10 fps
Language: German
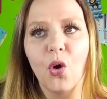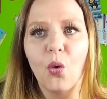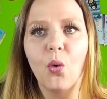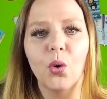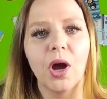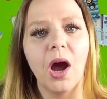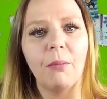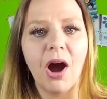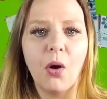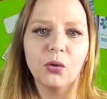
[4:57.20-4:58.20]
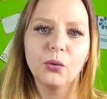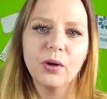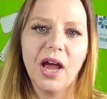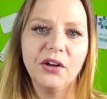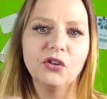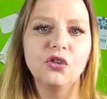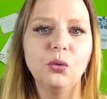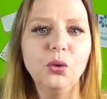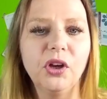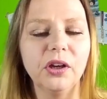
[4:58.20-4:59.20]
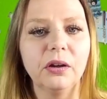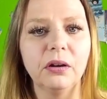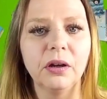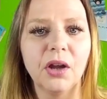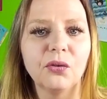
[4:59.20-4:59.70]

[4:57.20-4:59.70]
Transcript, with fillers: oder aber auch so kleine Schüchen.